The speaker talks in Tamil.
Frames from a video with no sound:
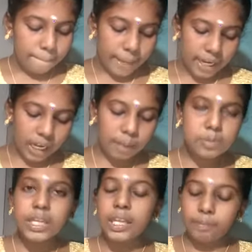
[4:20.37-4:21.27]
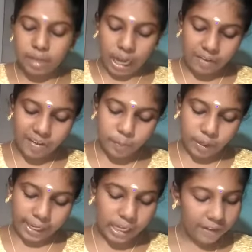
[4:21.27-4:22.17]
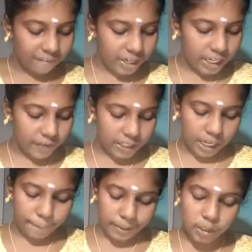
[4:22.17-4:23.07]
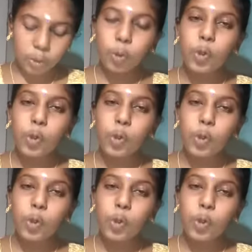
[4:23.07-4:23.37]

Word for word: மன்னம் செய்யும் கல்வி முறையில் விடுவது என்பது